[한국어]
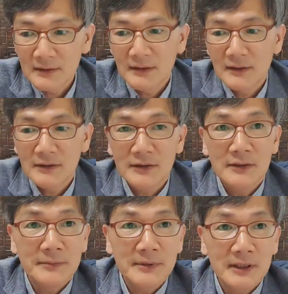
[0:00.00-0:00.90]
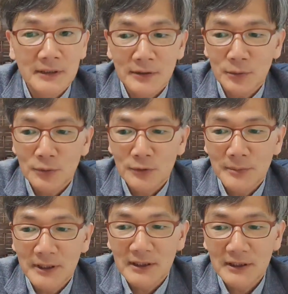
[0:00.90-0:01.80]
2024년 5월
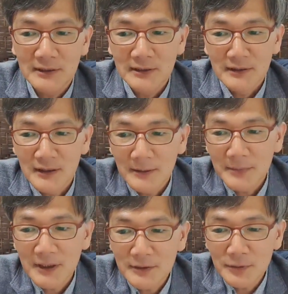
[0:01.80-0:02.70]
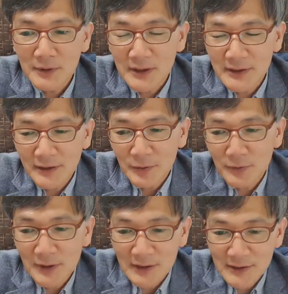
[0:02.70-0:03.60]
8일 함께하는 교회 아침
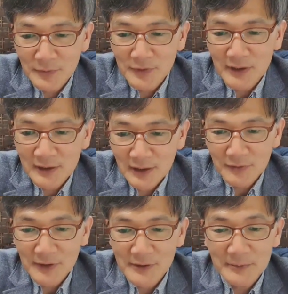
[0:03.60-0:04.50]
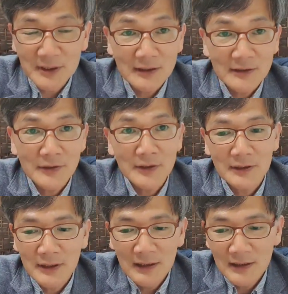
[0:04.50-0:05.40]
기도의 아침 묵상 나누겠습니다.
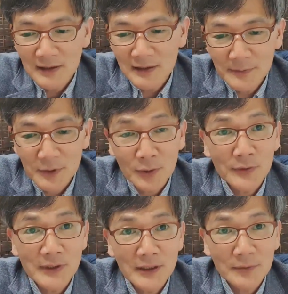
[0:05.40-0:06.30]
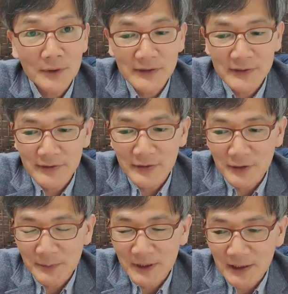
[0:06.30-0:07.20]
저는 실습전도사
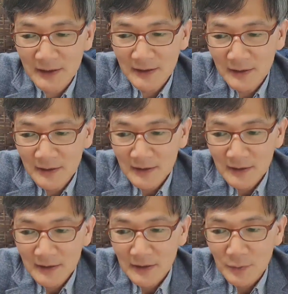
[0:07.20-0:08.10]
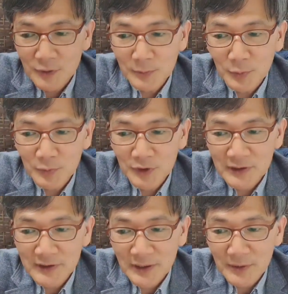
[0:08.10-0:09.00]
권지성입니다. 오늘
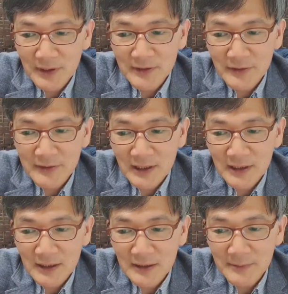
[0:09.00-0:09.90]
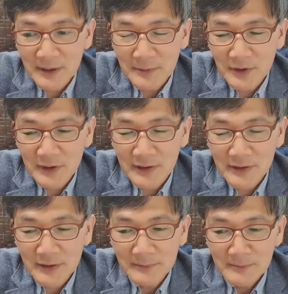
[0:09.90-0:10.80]
본문은 사도행전 4장
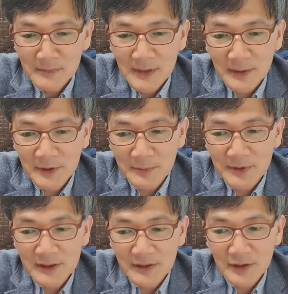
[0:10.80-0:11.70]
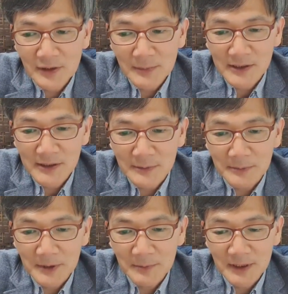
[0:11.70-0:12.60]
13절에서 37절
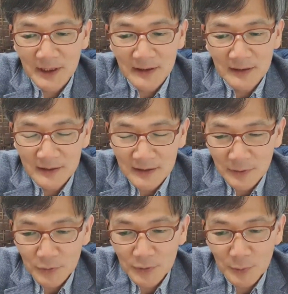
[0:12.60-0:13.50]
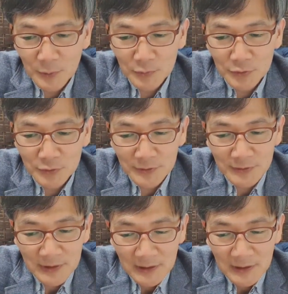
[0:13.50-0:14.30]
말씀입니다. 네, 오늘 본문